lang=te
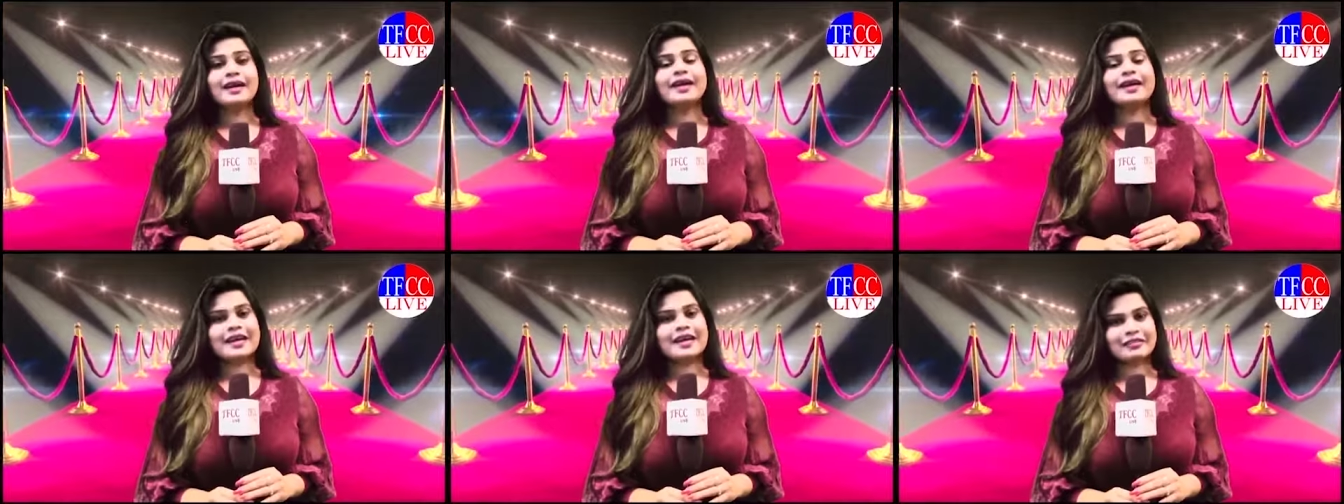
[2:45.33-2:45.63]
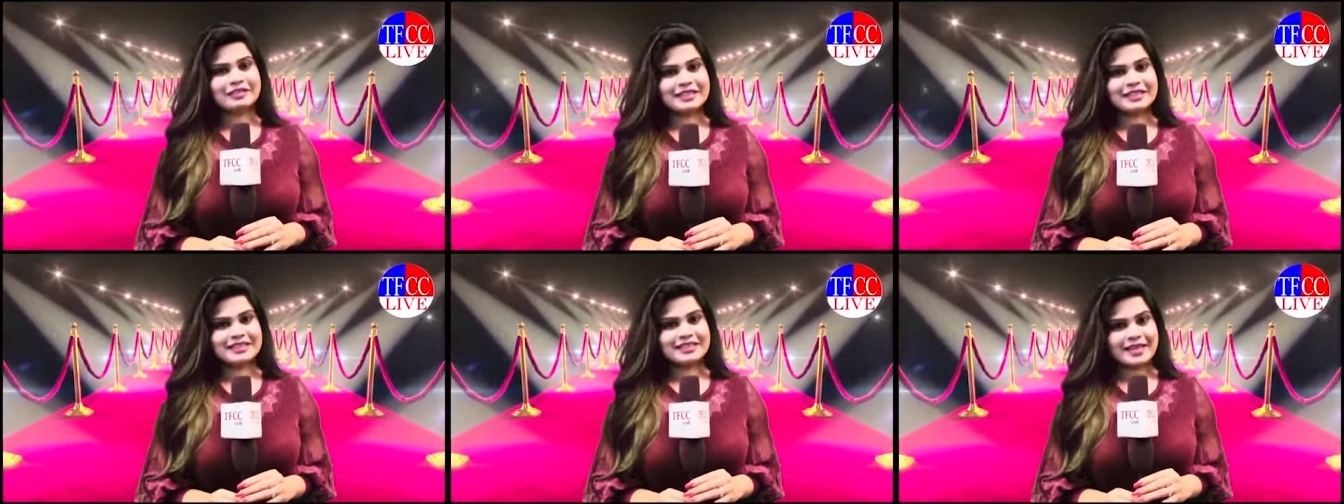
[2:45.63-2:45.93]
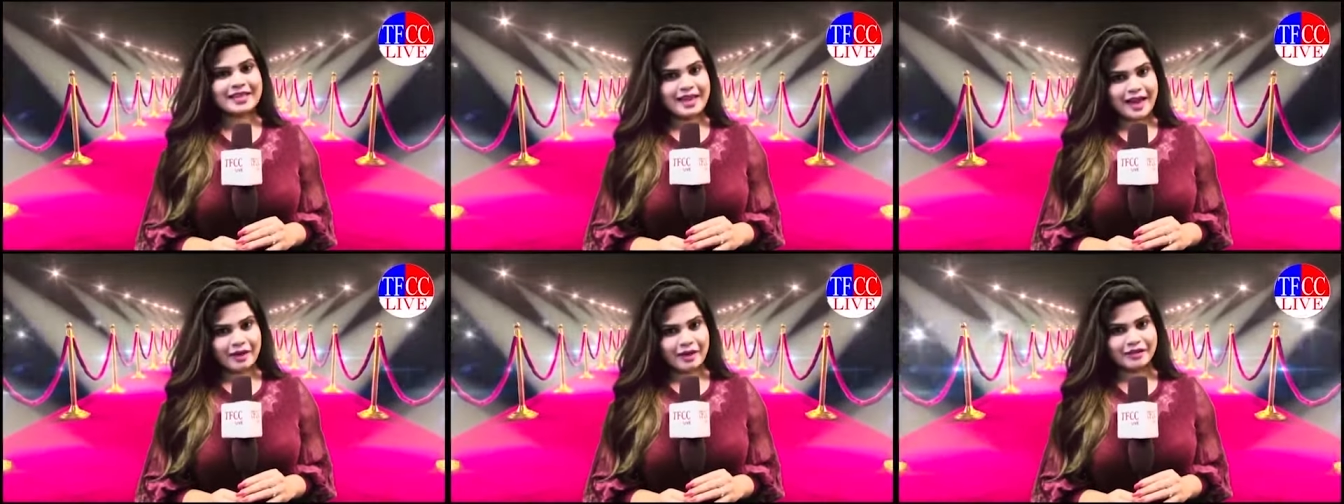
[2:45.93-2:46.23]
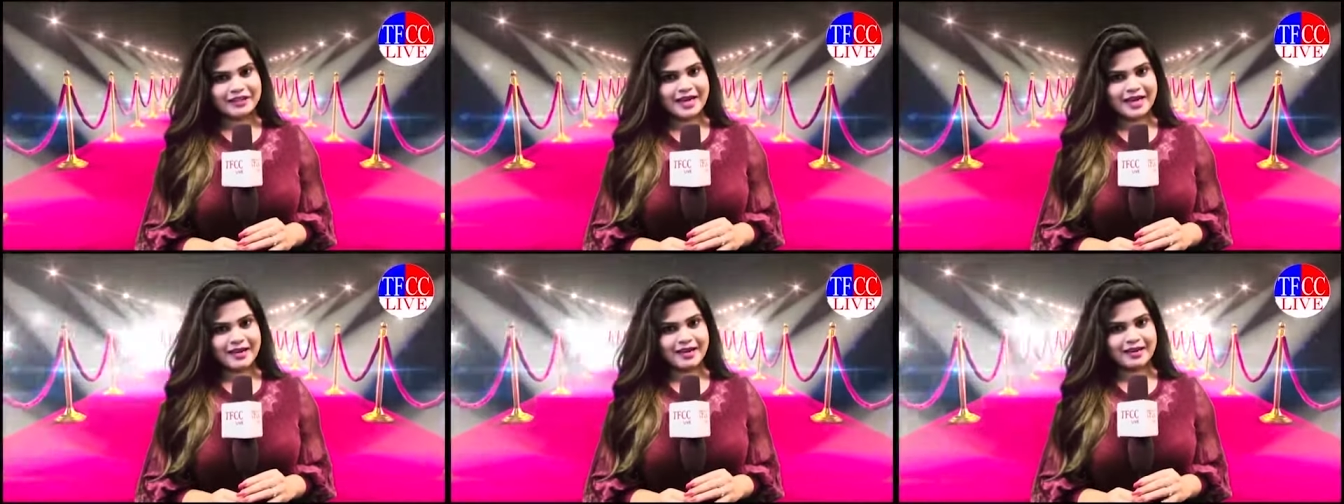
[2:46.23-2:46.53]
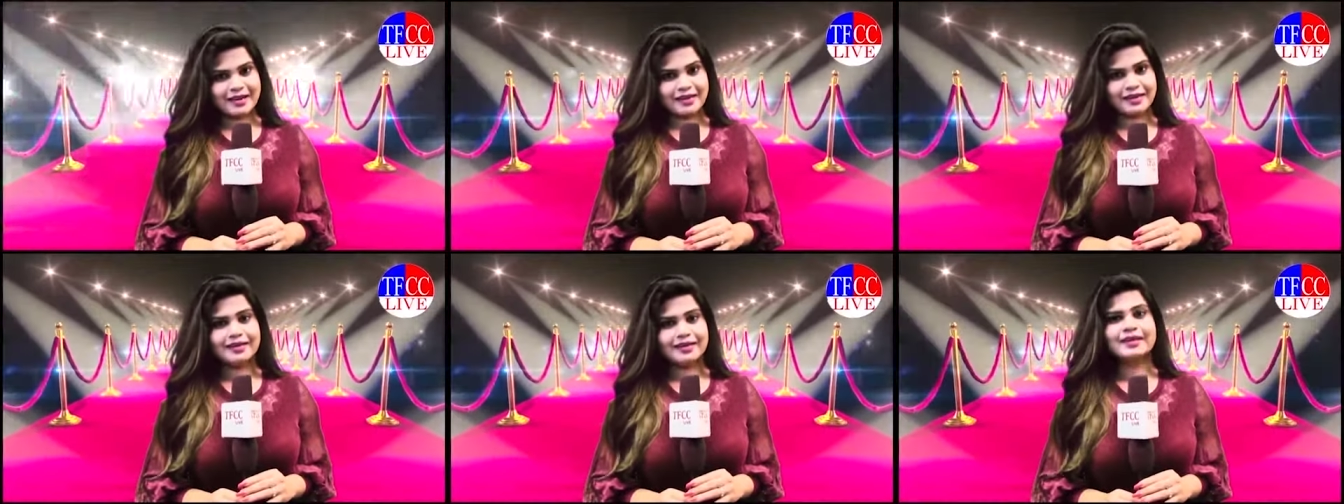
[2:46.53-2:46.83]
టీఎఫ్సీసీ లైవ్
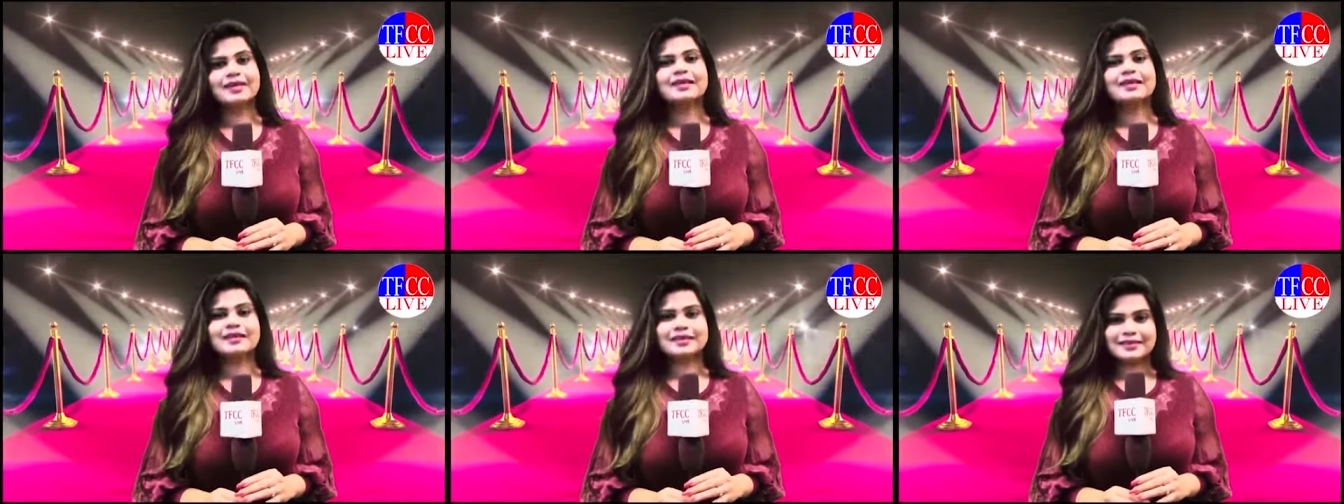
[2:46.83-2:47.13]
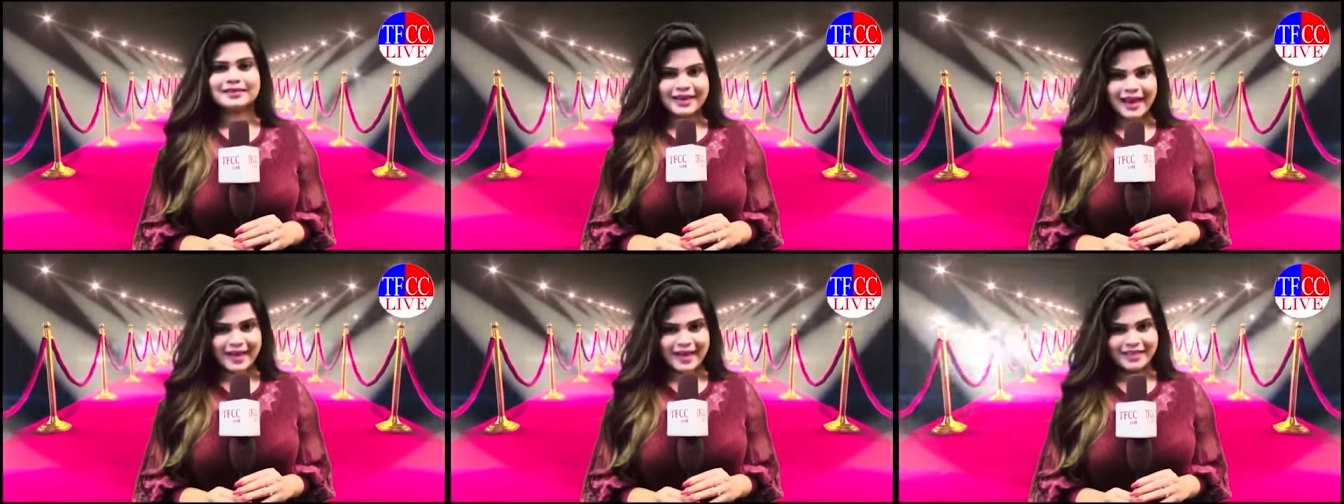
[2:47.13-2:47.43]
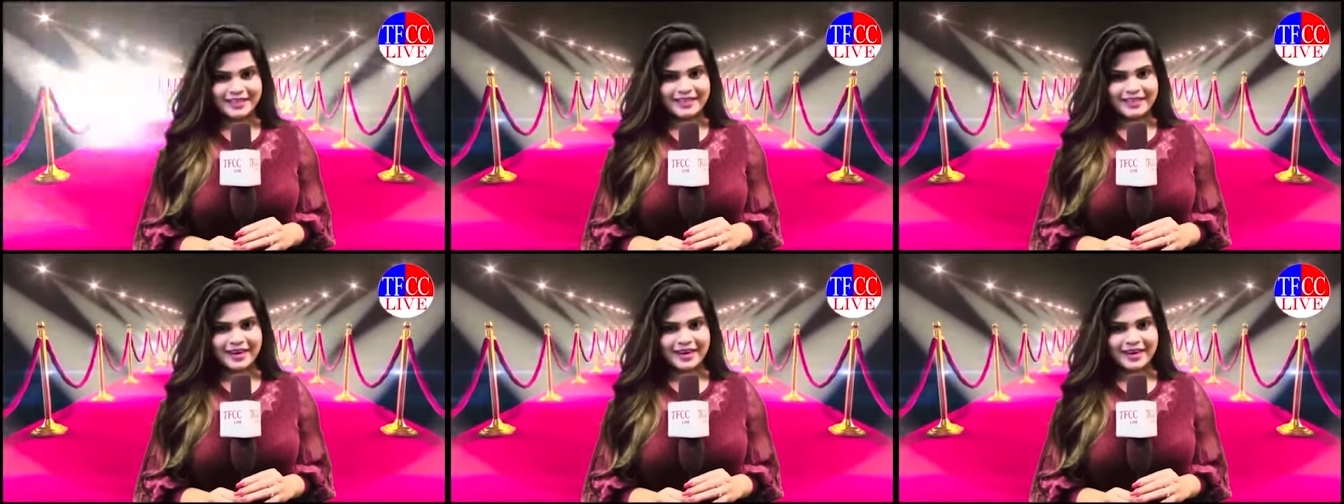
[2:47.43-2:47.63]
ఛానల్ని లైక్